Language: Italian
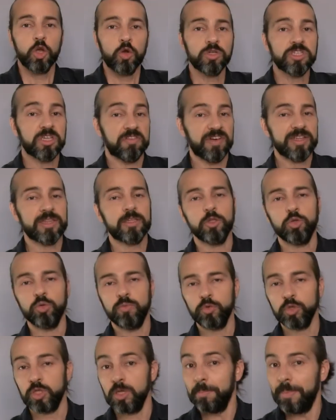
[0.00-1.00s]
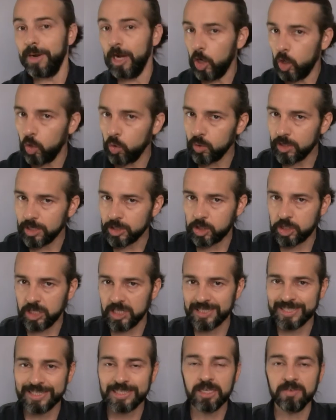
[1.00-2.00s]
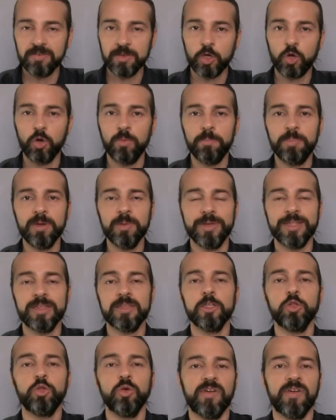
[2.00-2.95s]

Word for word: Così fatti i dovuti ma non eccessivi complimenti,